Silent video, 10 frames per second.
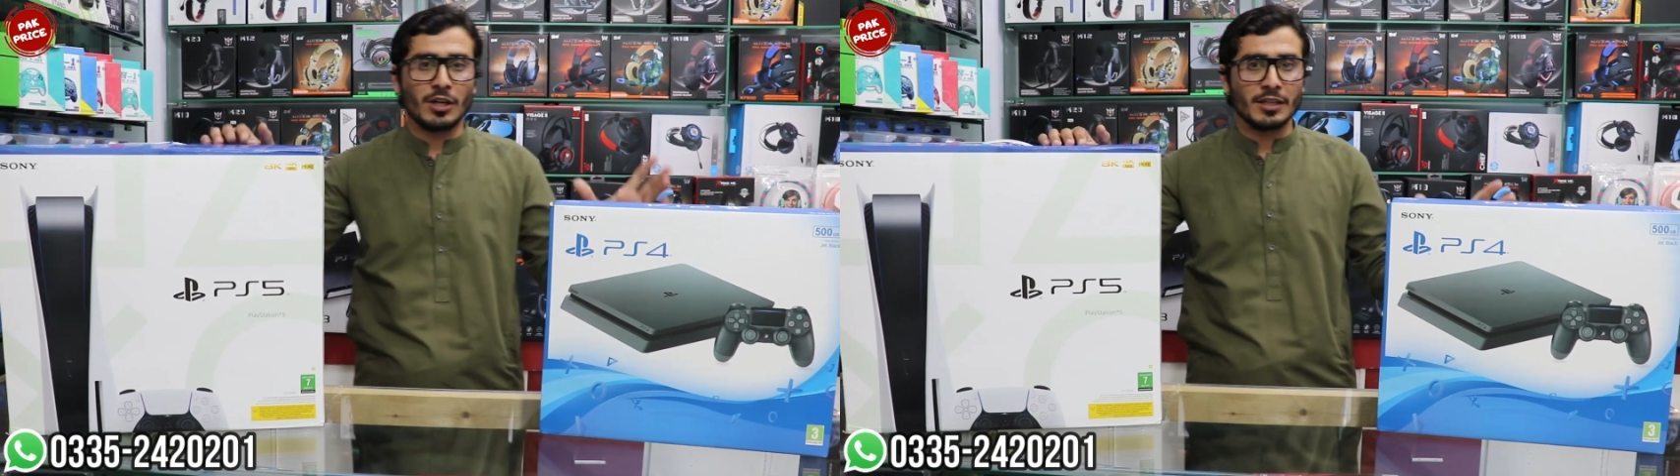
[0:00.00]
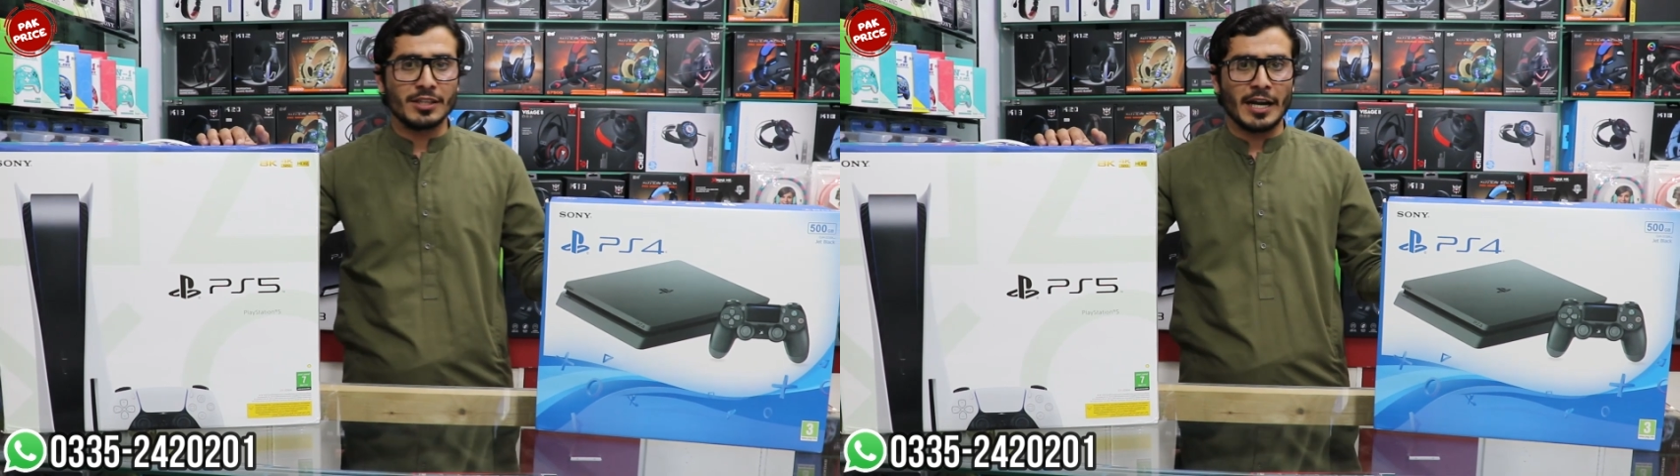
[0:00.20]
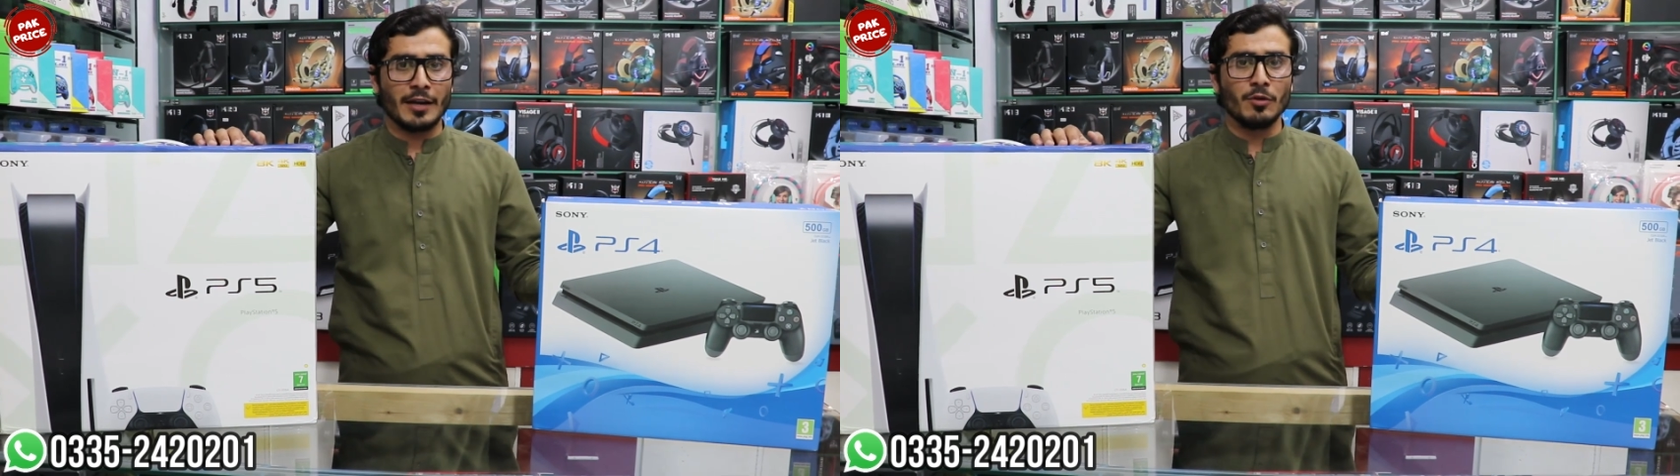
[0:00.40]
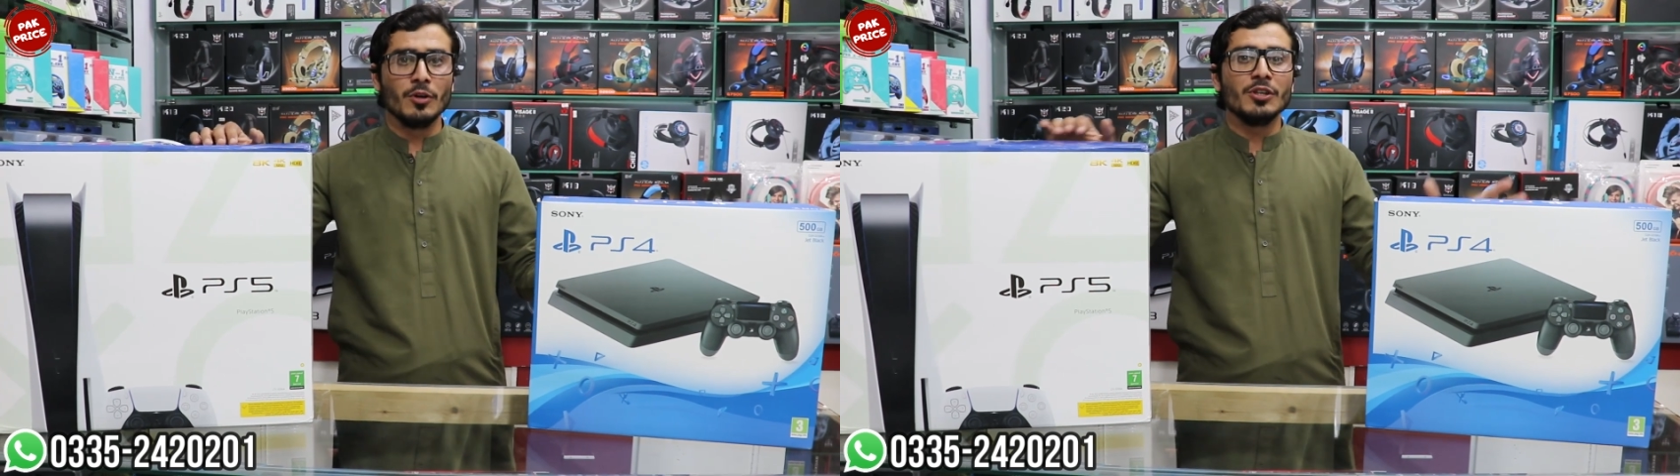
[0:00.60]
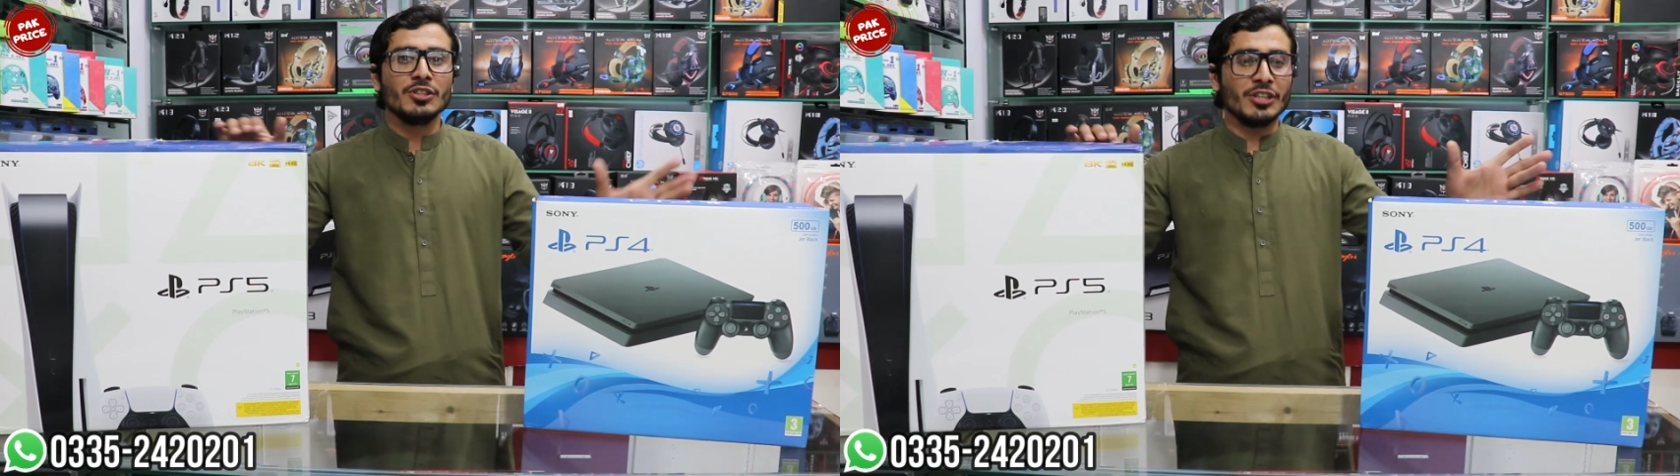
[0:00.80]
का ड्राइव
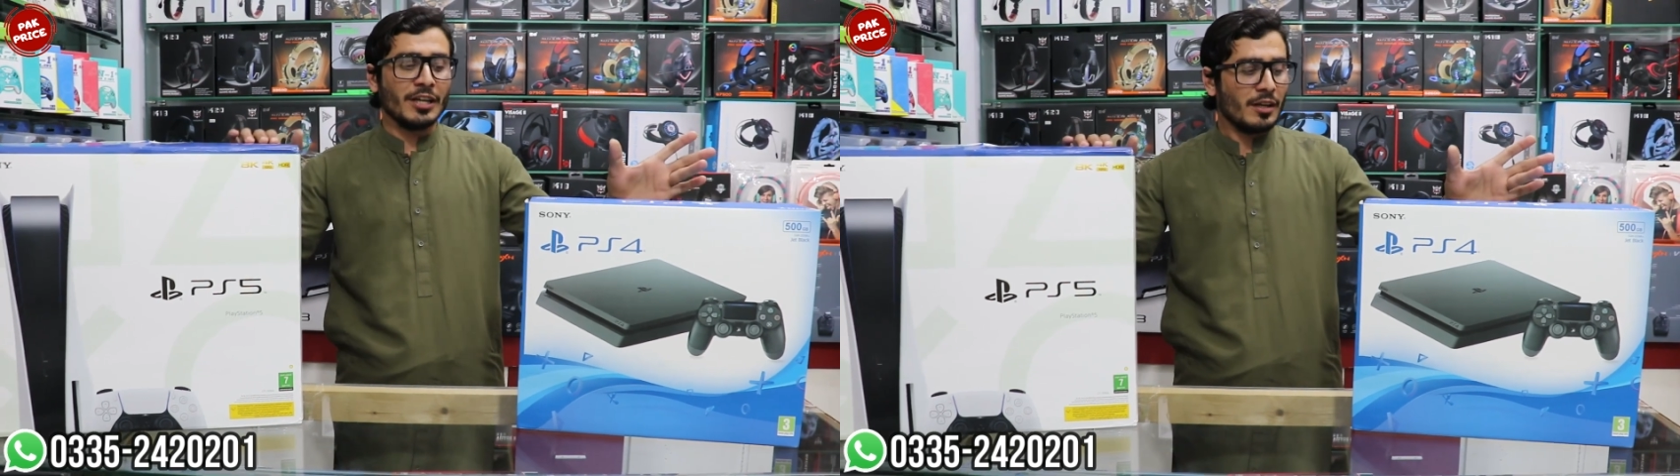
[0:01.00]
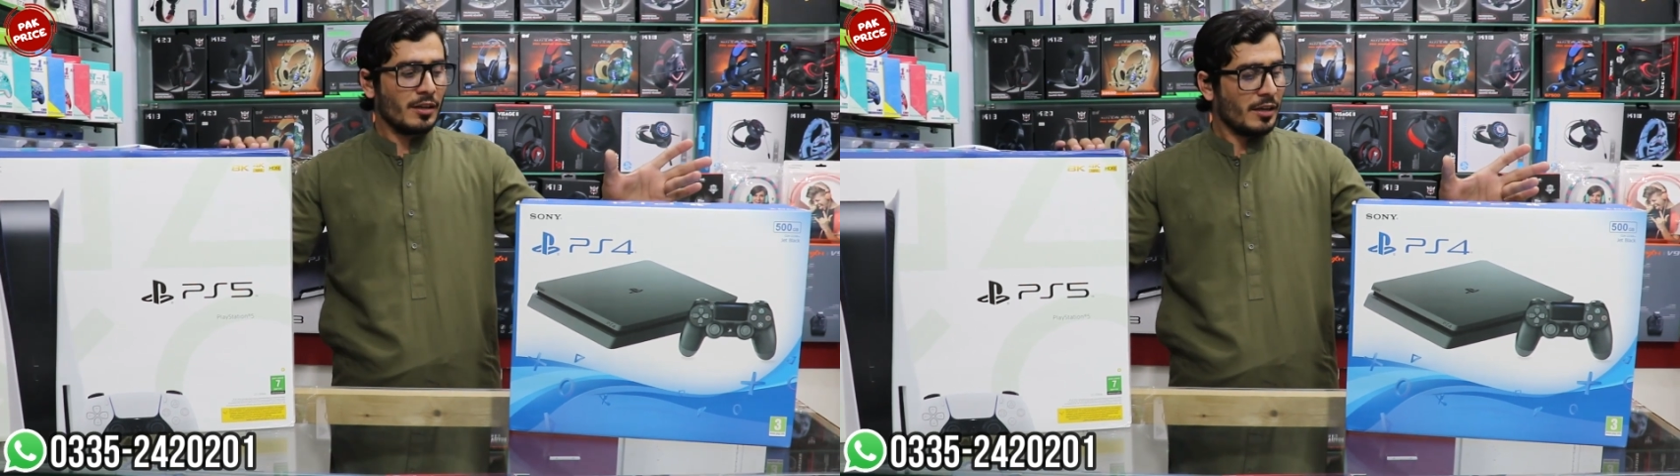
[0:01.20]
ये